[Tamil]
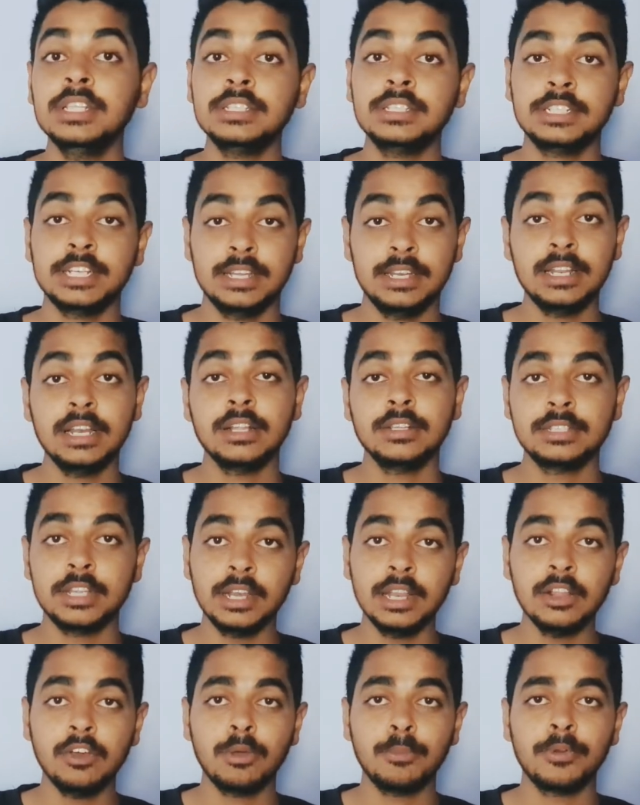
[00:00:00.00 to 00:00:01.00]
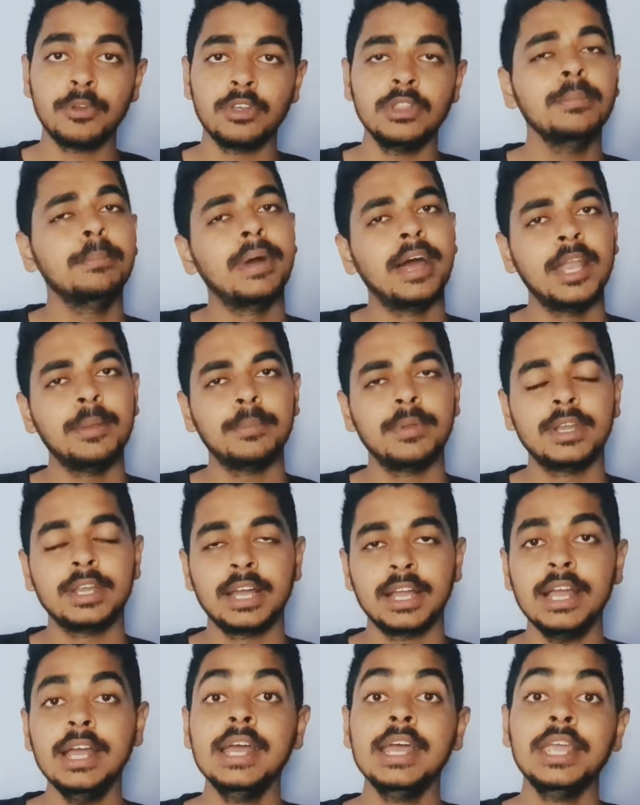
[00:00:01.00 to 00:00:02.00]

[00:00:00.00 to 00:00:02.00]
சென்ட்ரல் சென்ட்ரல் கவர்மெண்ட் வந்து பேன் பண்ணிட்டாங்க